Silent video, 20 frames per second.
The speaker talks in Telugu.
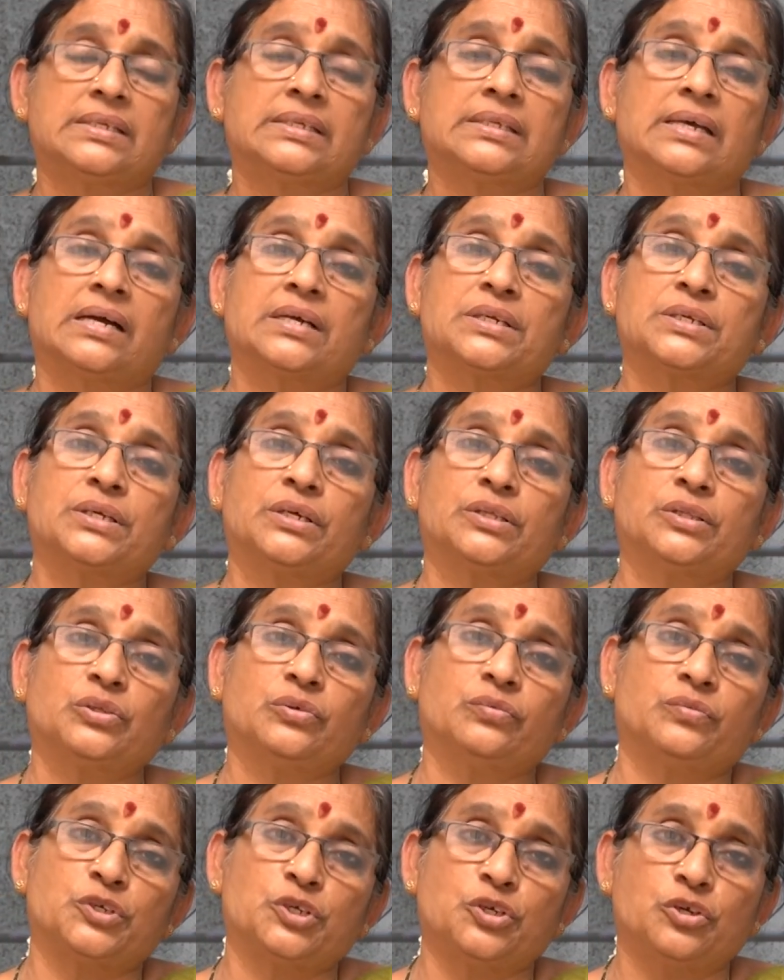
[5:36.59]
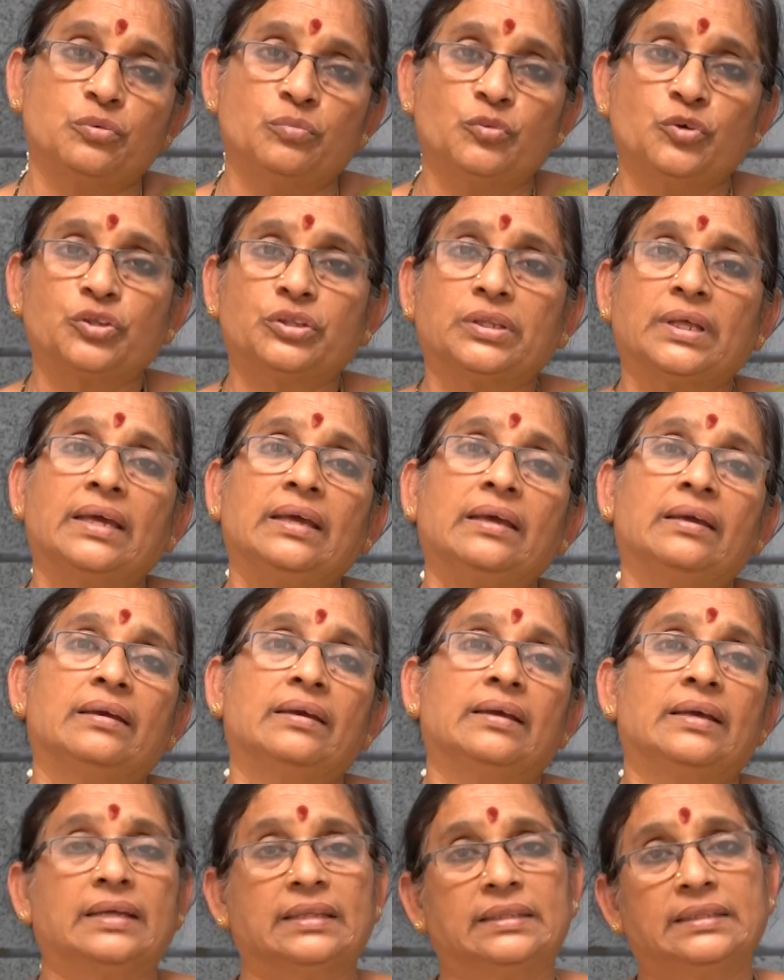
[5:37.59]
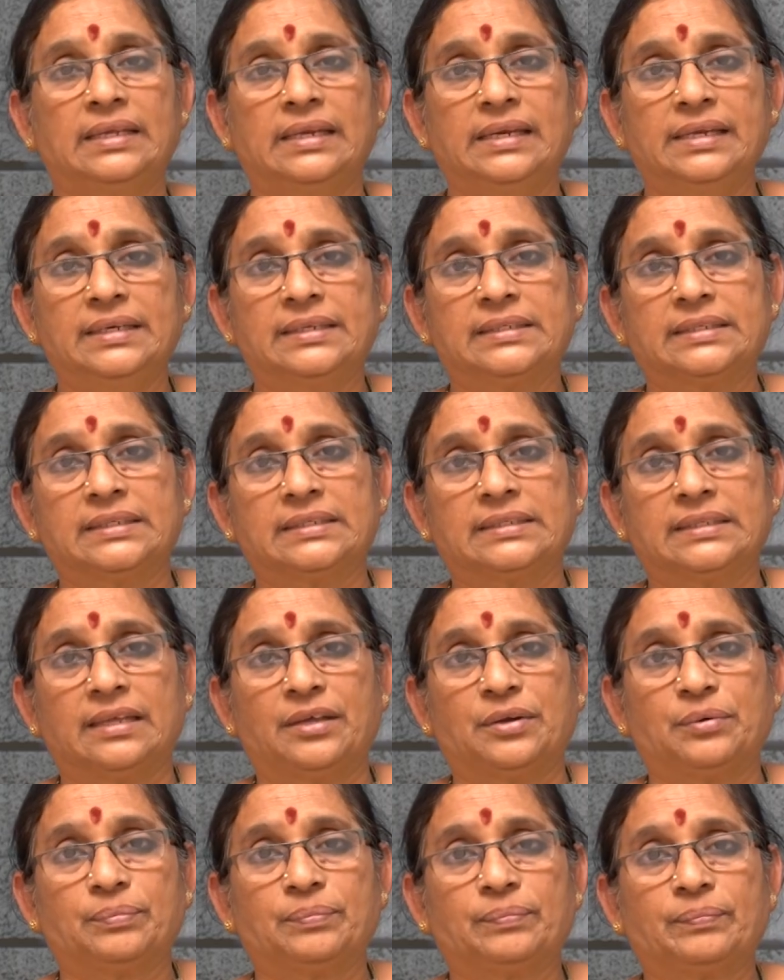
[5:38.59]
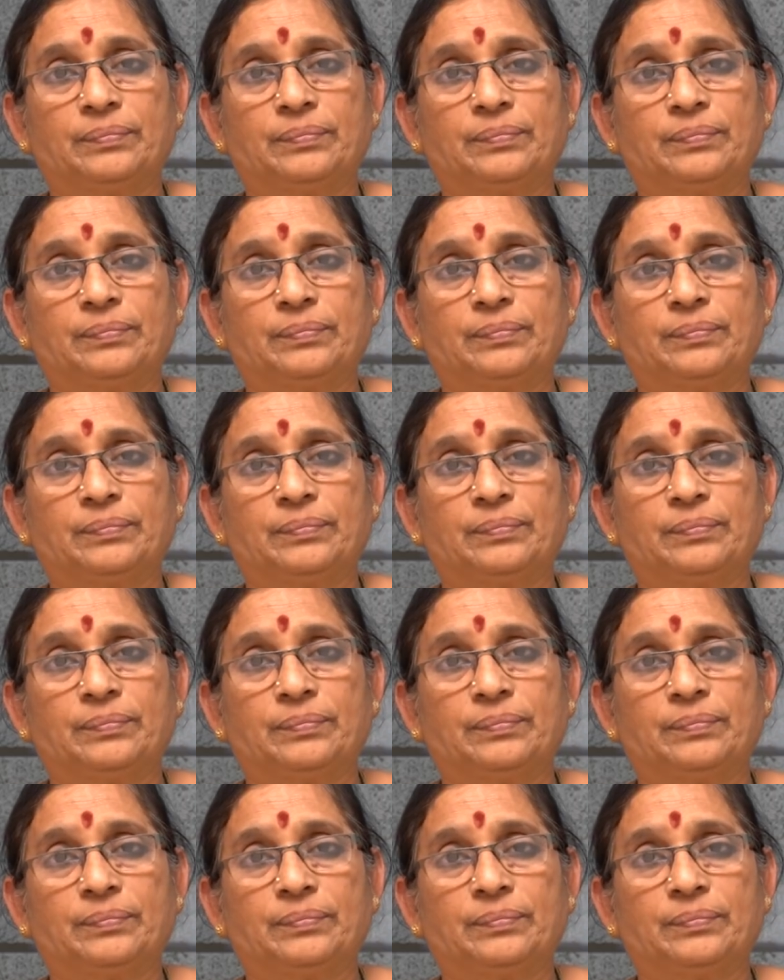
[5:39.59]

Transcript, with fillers: సాక్షాత్తు విష్ణుమూర్తే తెలియచేస్తారు